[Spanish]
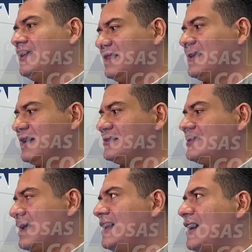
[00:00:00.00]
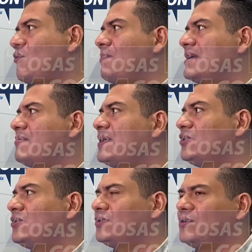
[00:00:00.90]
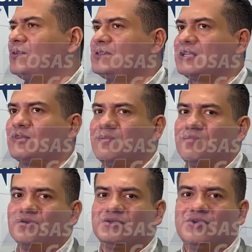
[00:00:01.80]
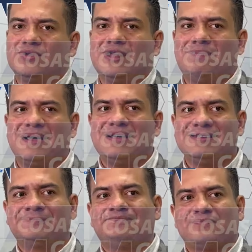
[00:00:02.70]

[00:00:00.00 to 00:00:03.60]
y tiene que estar el acompañamiento de todos los sectores productivos del país